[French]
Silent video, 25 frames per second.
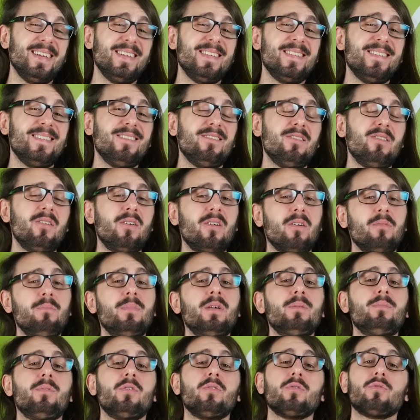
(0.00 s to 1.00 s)

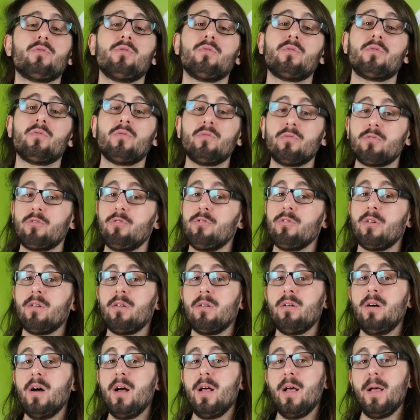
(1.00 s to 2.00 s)
énormément de
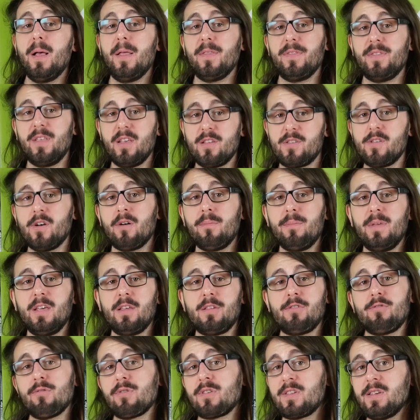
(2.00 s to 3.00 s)
concurrents désormais
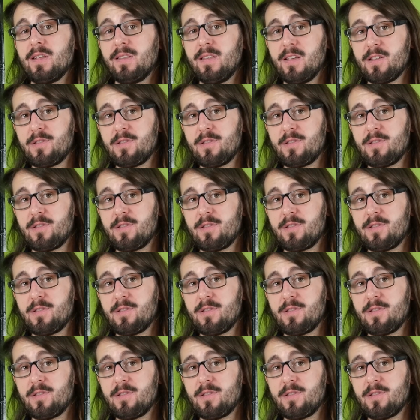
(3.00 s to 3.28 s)
sur cet